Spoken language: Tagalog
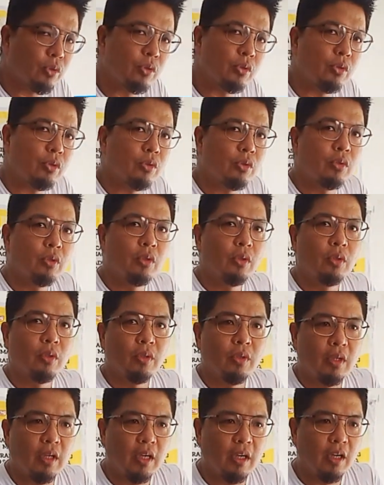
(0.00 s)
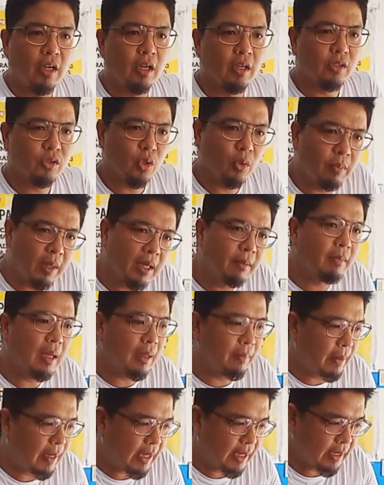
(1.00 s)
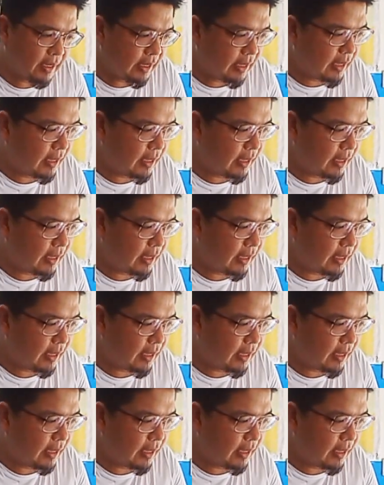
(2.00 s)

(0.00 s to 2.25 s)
Uy, mababa lang uh, yung down payment. Ah, ano? Uh,